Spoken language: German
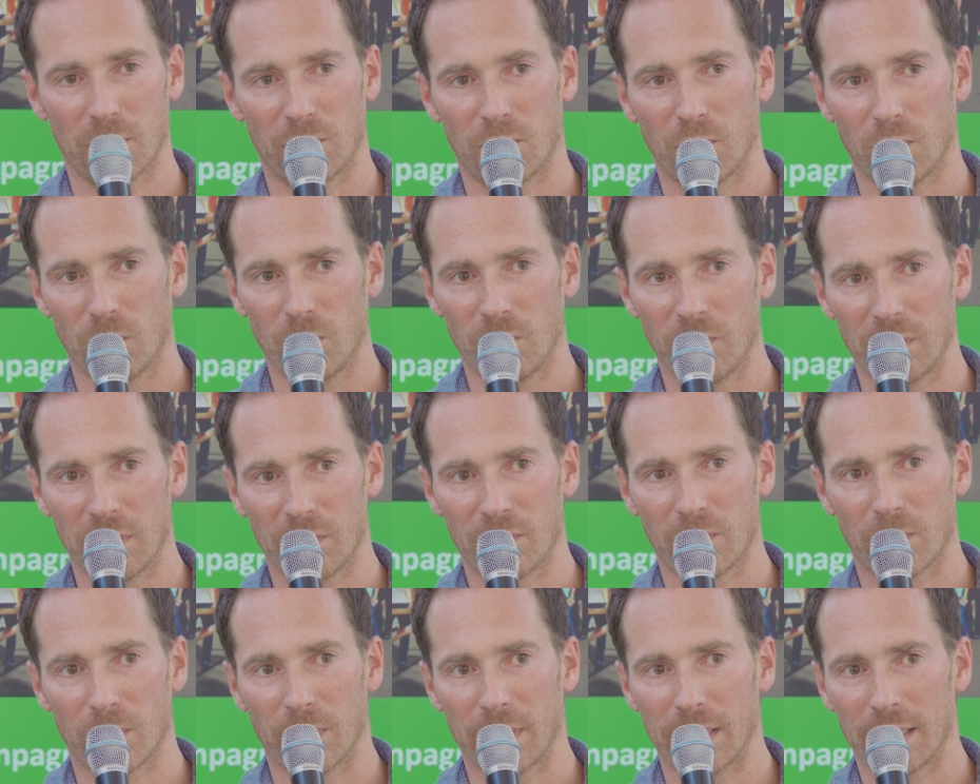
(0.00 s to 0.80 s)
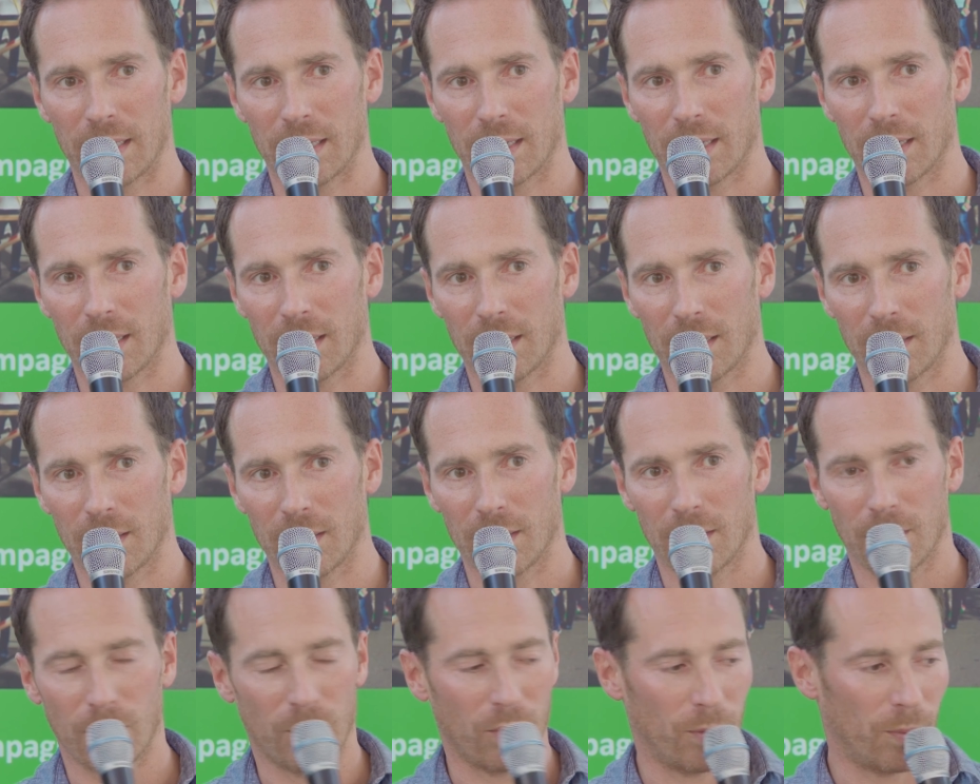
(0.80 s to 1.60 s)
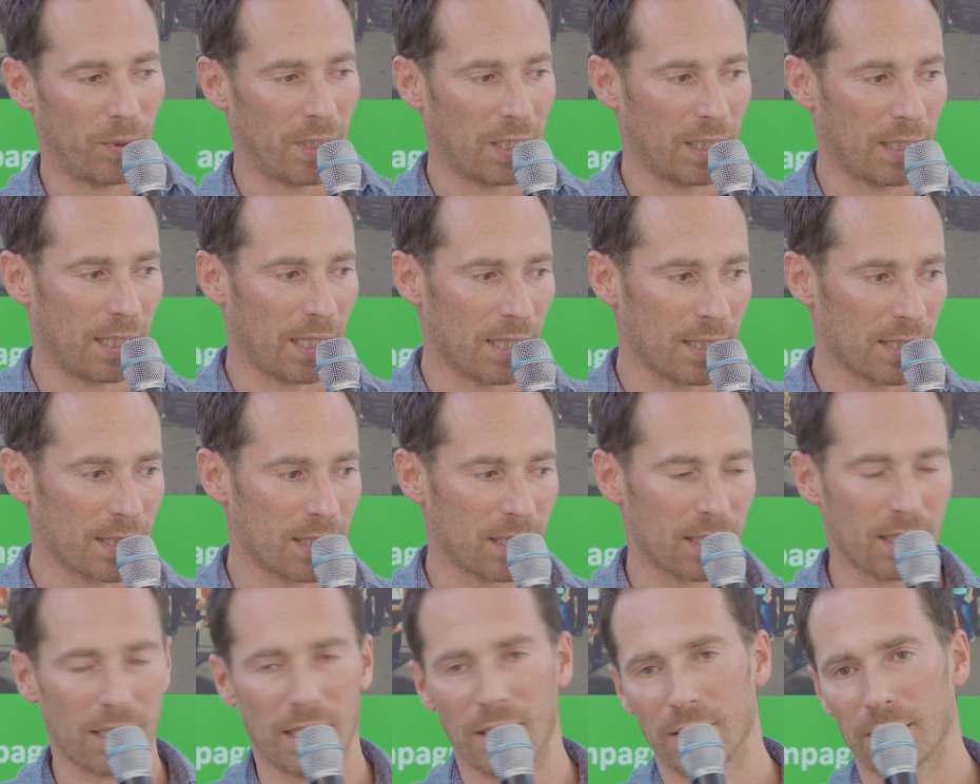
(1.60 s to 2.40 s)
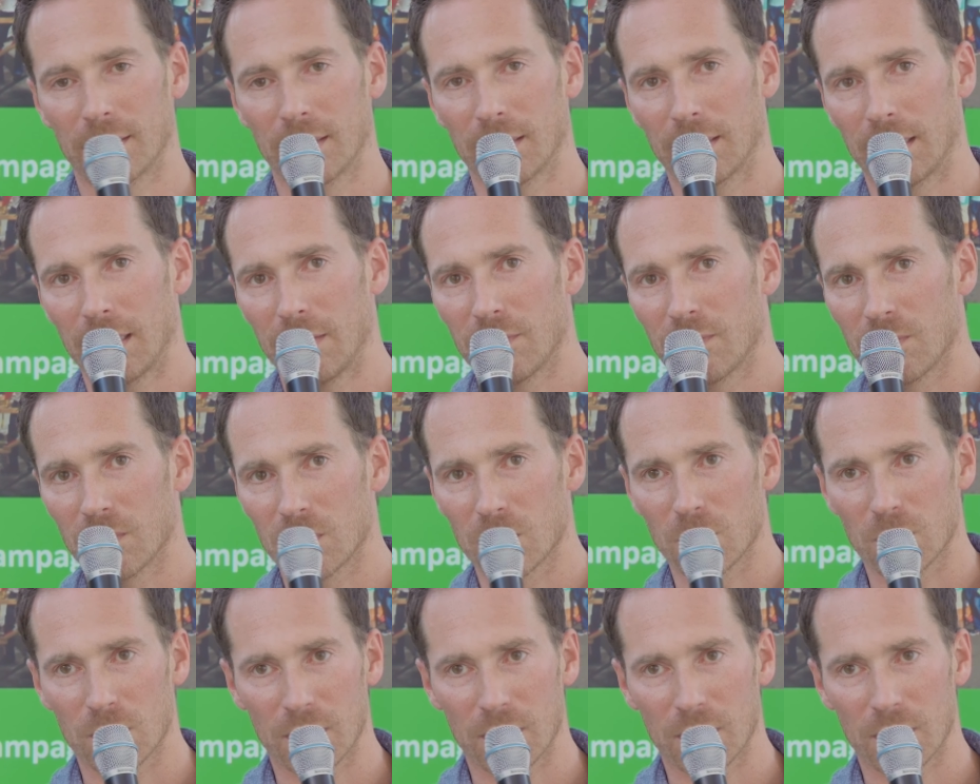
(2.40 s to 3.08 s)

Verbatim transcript: auf umweltfreundliche Mobilitätsalternativen